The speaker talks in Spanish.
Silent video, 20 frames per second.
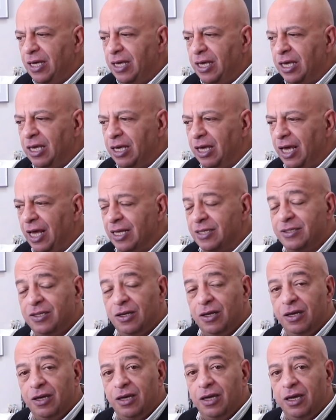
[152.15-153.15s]
y
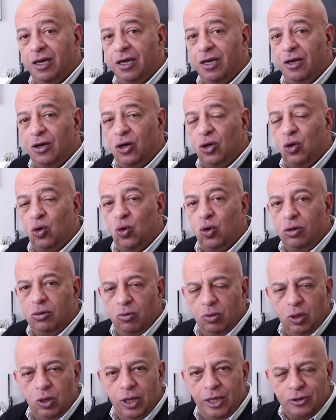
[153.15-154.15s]
ese
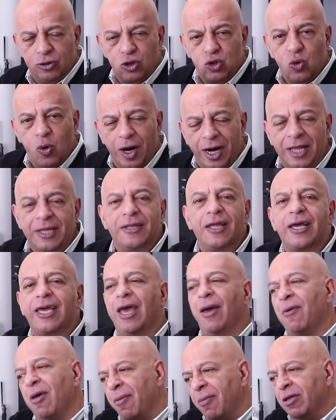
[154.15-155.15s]
esos 40
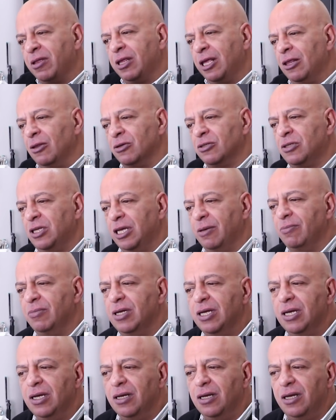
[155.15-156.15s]
que había metido Slim
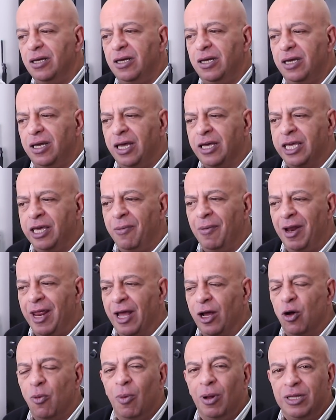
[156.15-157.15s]
eh,
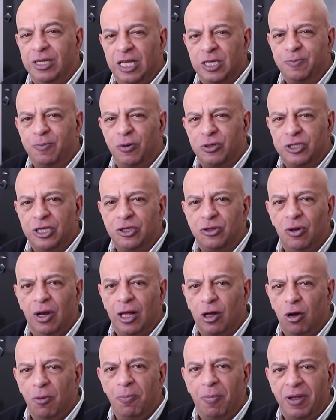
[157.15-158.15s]
equivalían como al 10% de
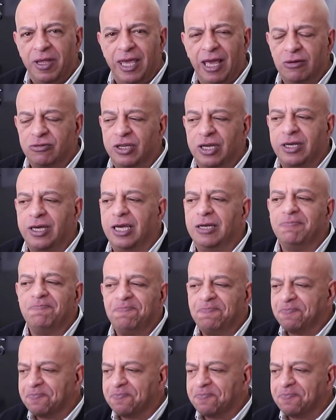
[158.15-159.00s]
la compañía, o sea que